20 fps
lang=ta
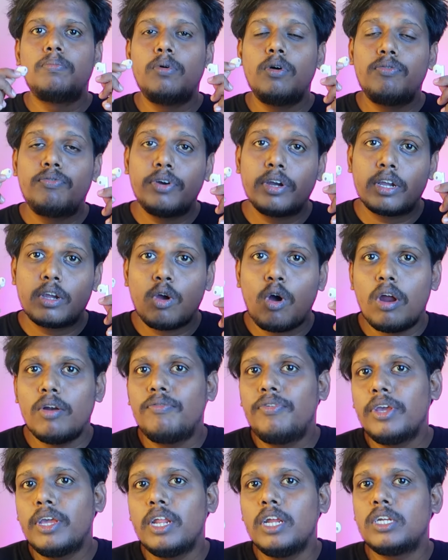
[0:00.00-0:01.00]
பர்ஃபெக்ட்
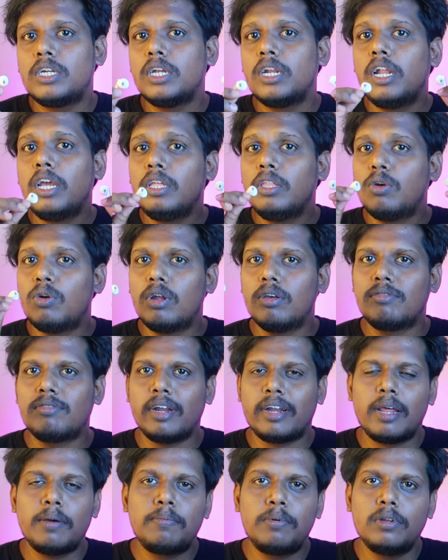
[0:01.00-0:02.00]
கான்ஃபிகரேஷனில் இதோட
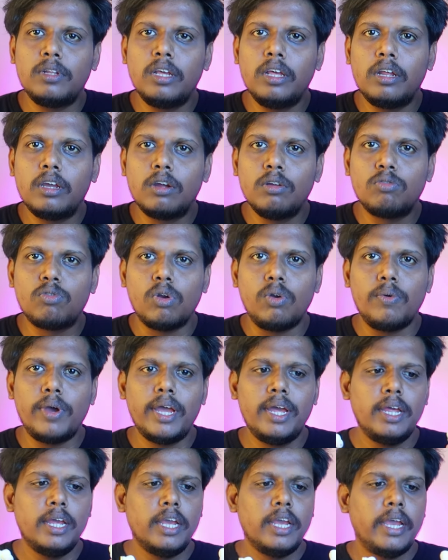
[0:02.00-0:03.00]
செட்டப் வந்து இருக்குன்னு
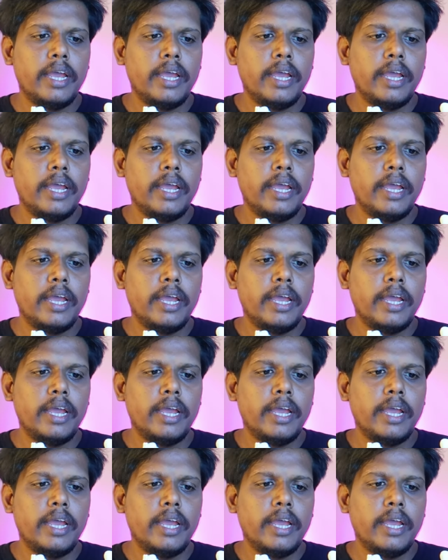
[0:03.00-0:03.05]
சொல்லுவேன்